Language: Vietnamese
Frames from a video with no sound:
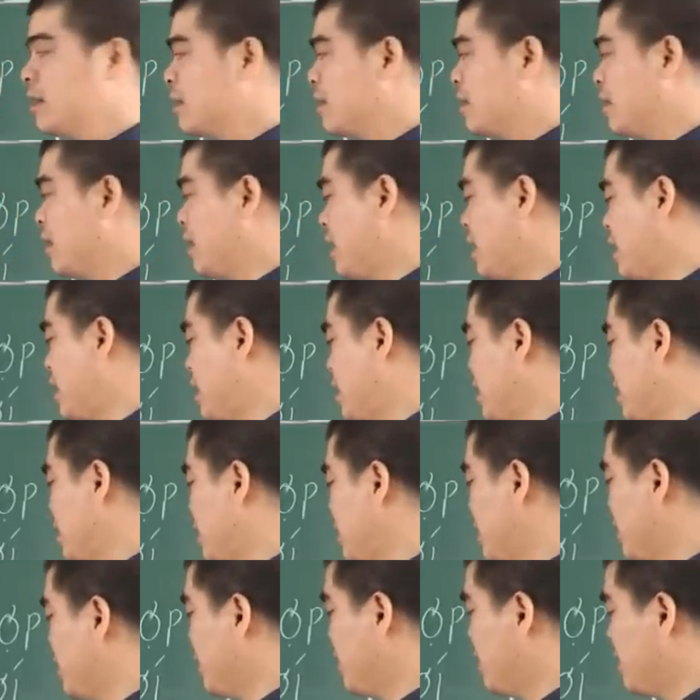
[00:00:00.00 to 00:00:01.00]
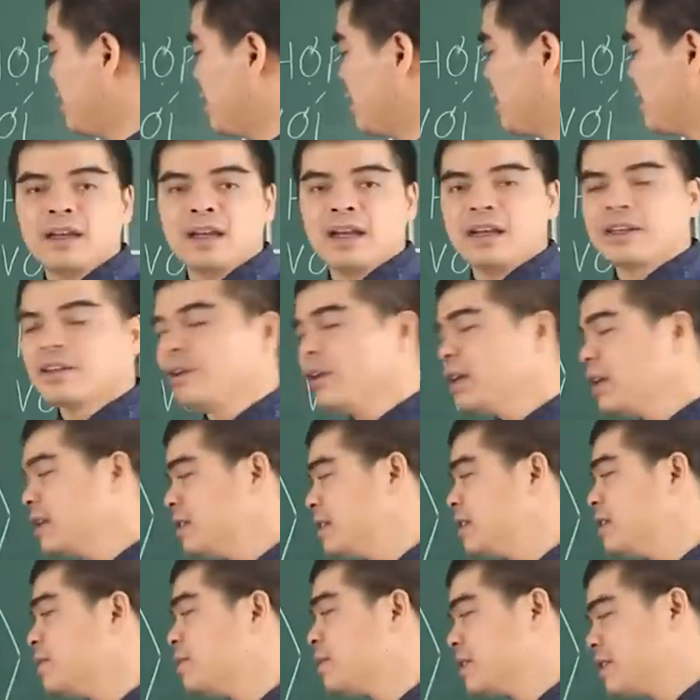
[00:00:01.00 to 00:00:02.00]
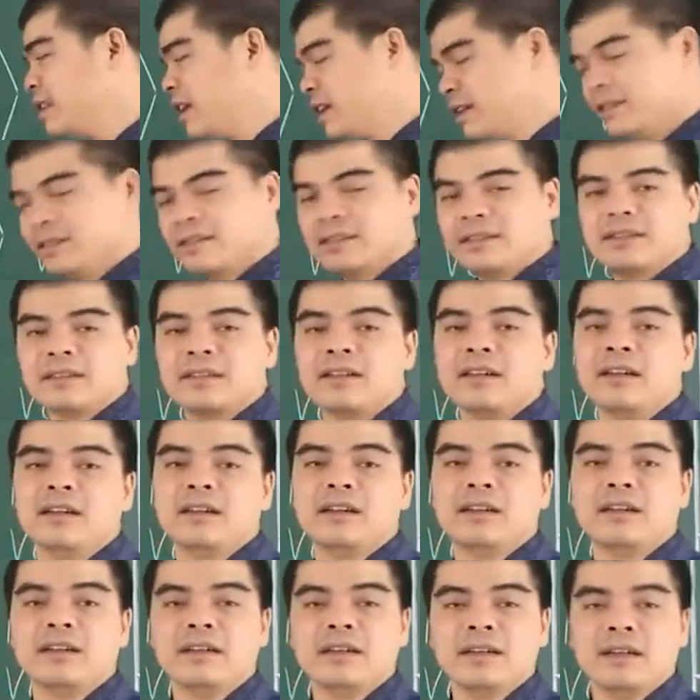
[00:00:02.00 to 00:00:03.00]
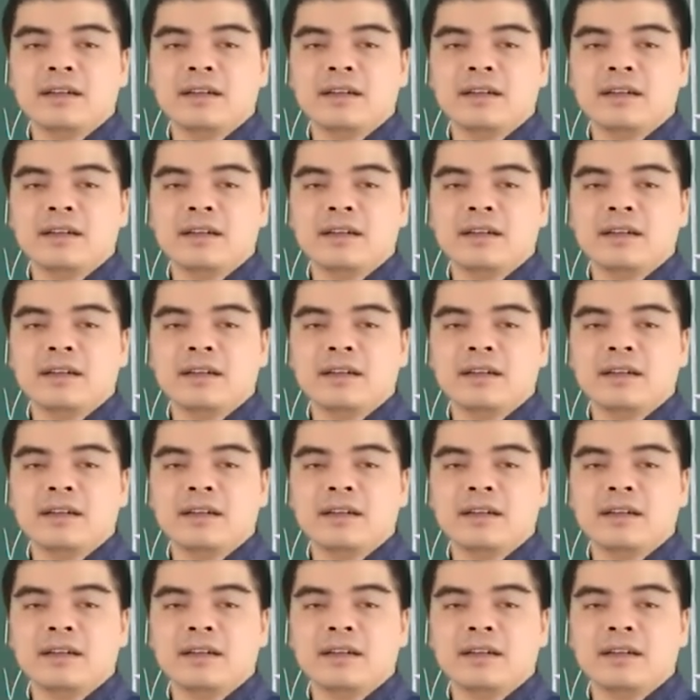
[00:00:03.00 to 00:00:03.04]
đó là à, đó là những người tuổi dần đó